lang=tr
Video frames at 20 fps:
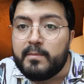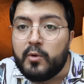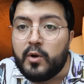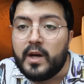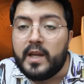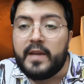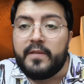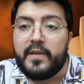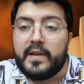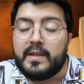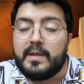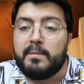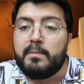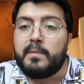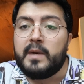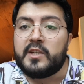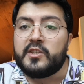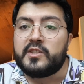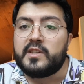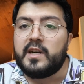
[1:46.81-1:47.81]

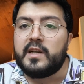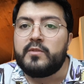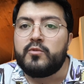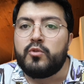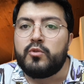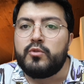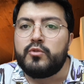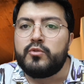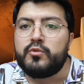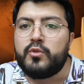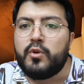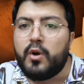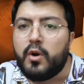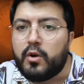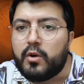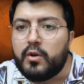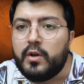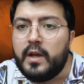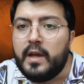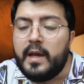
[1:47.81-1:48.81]
Muhalefetin başka yolu
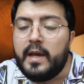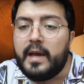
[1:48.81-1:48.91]
yok.